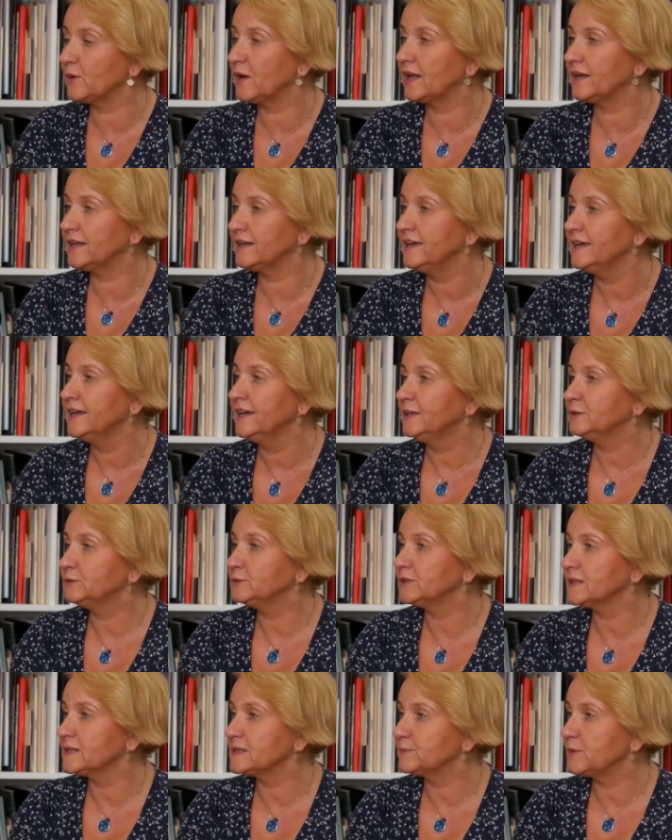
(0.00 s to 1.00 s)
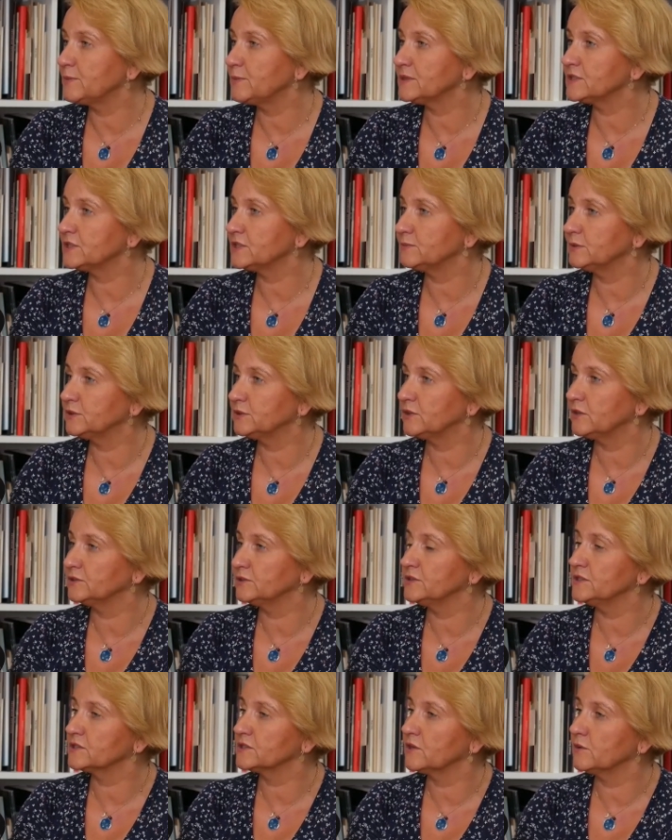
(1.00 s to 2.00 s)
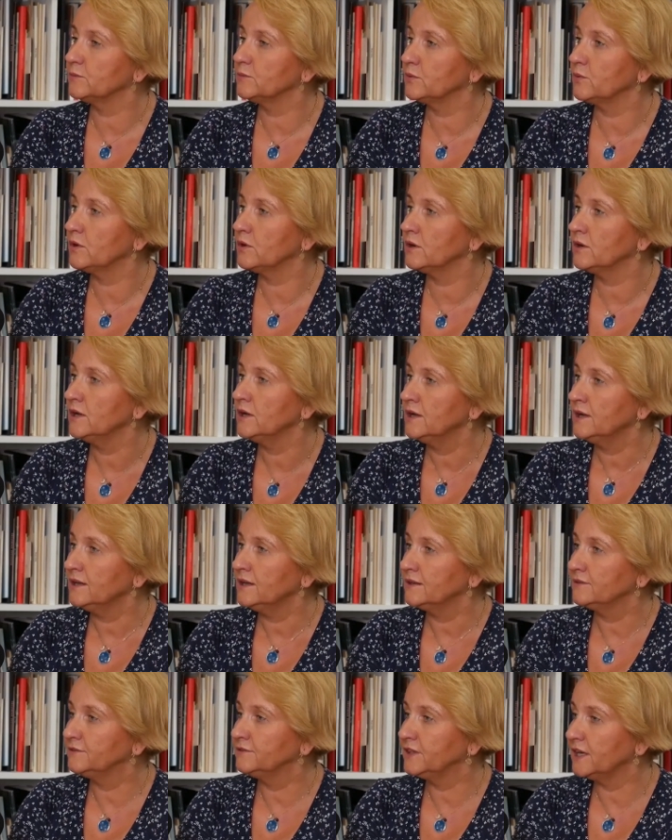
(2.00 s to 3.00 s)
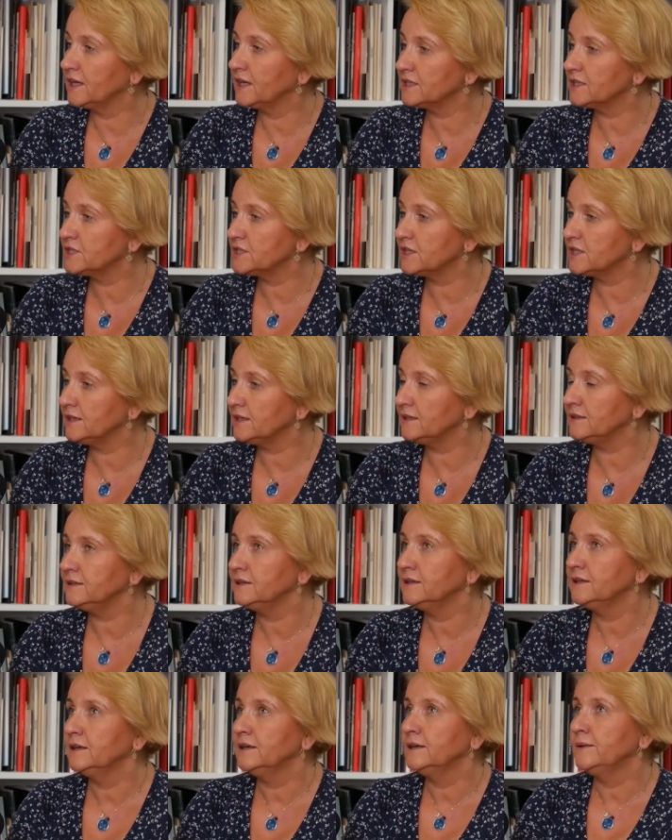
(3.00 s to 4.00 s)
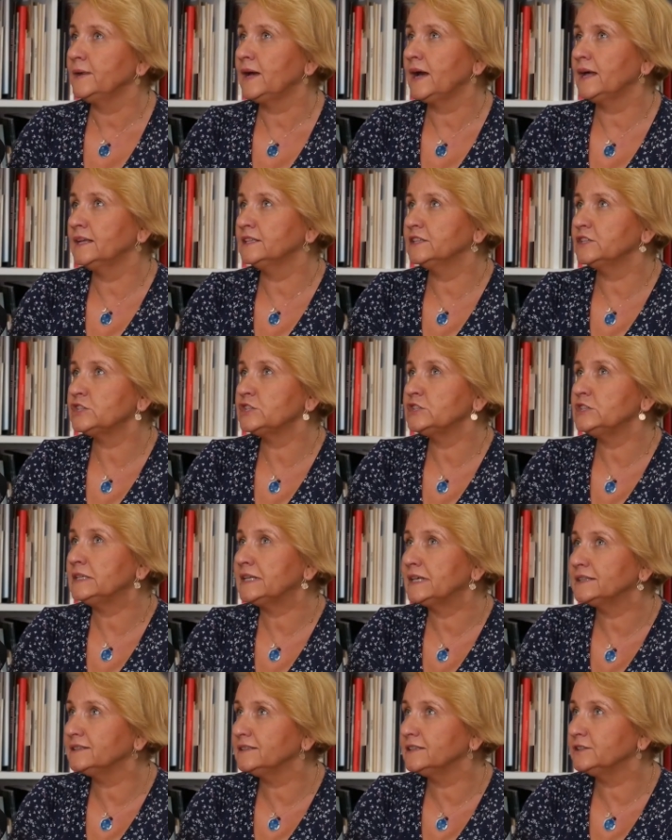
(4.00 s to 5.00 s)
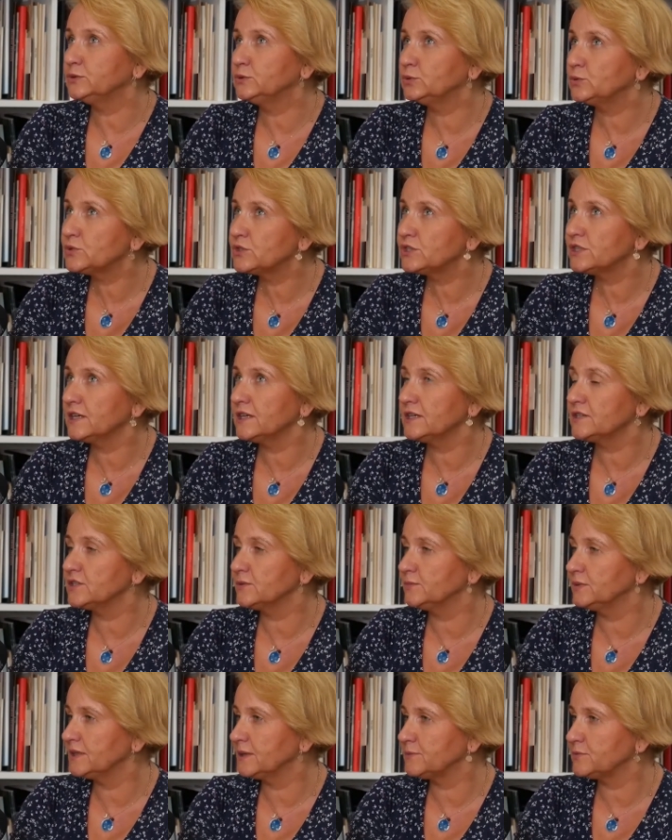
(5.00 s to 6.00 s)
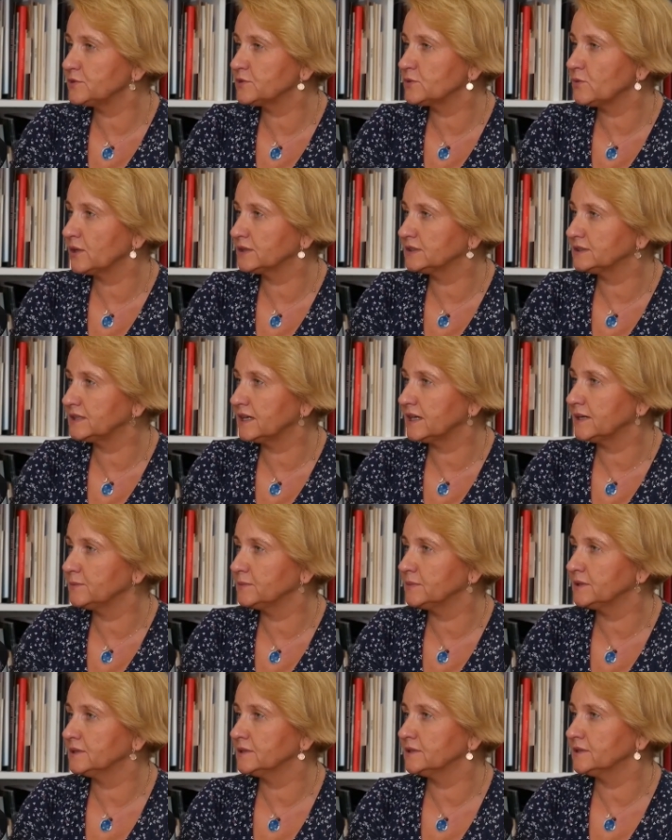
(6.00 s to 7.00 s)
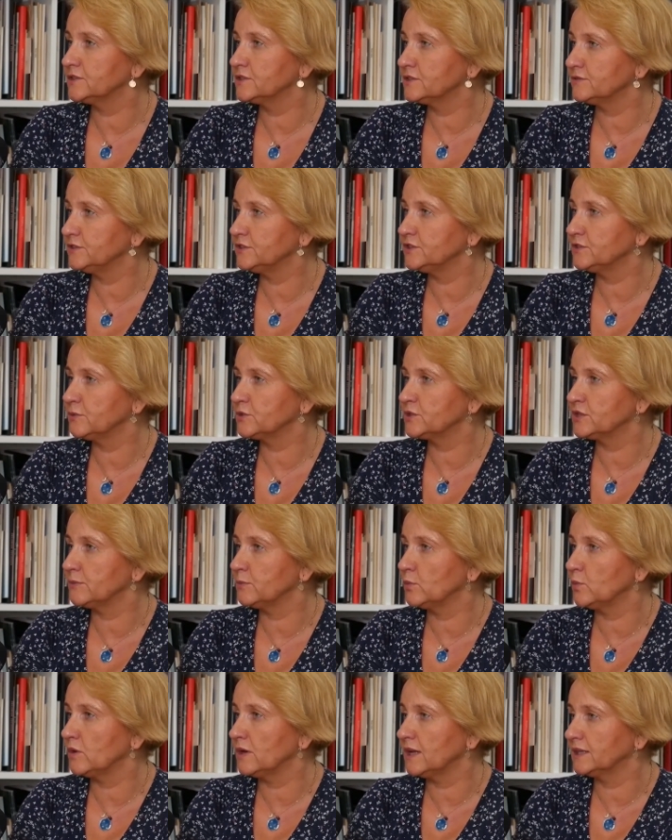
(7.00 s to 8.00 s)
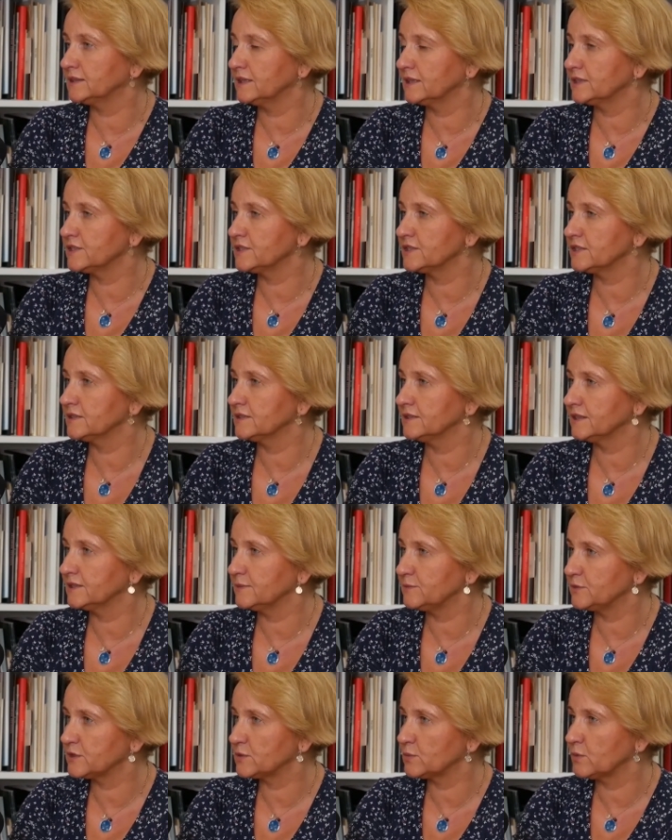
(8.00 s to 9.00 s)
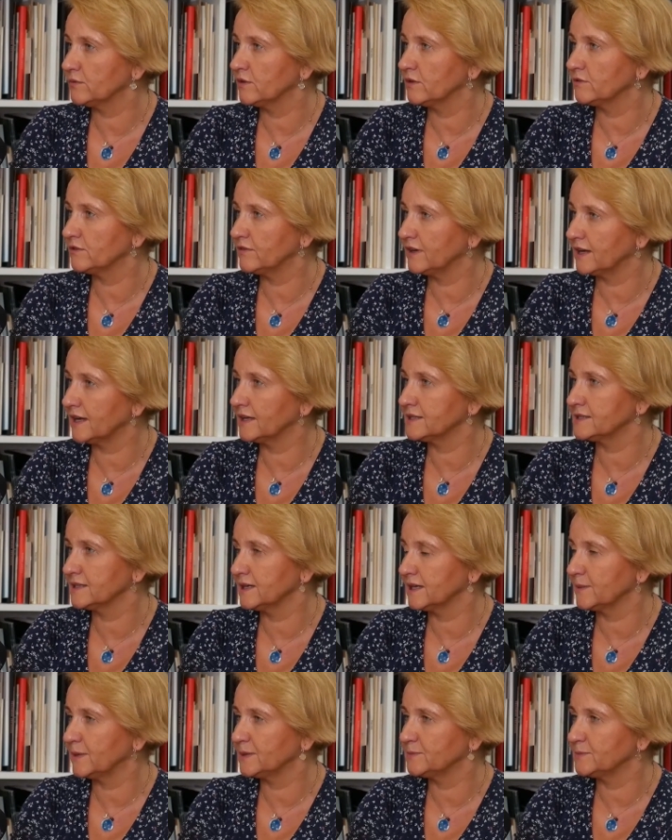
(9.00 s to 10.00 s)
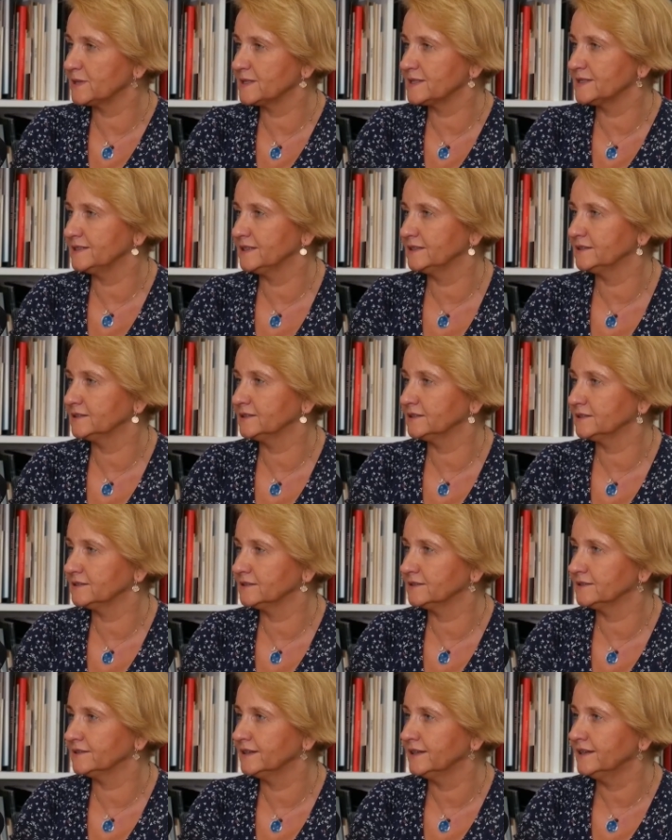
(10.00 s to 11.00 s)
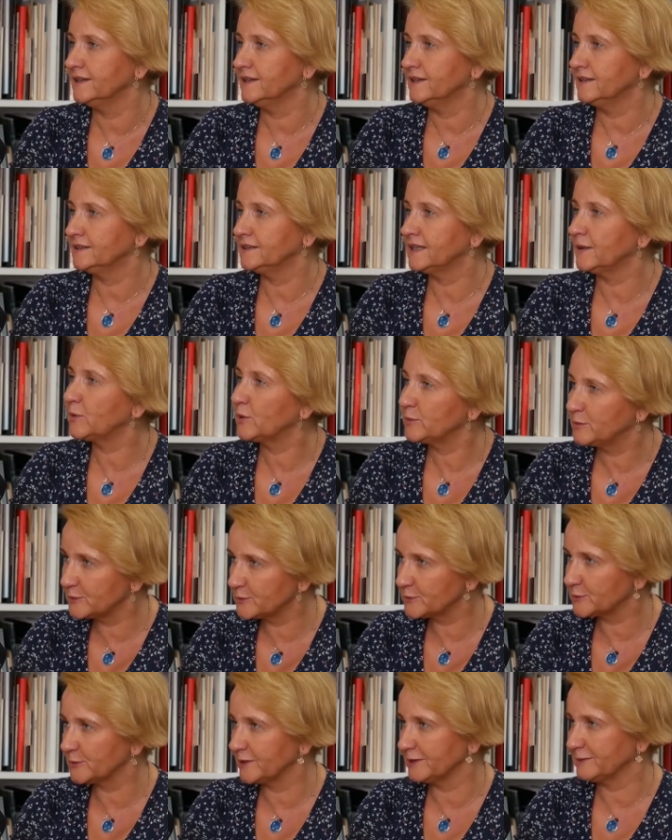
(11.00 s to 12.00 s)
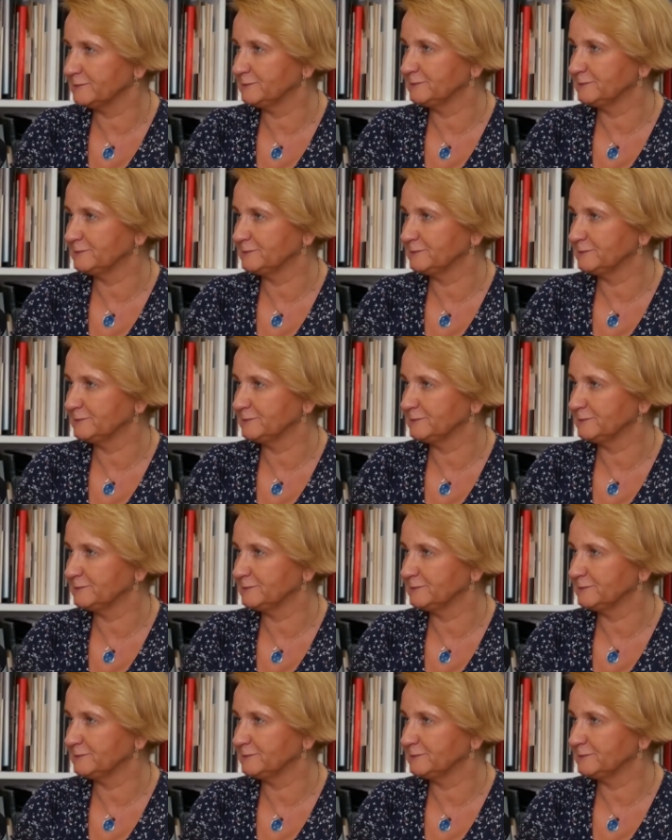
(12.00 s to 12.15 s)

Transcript: ale tutaj jest pomysł, żeby to lotnisko było większe, ale też nie na tyle duże, żeby na przykład tam e, rzeczywiście można było latać e, na te przysłowiowe wakacje, jak pan prezydent e, nam obiecuje.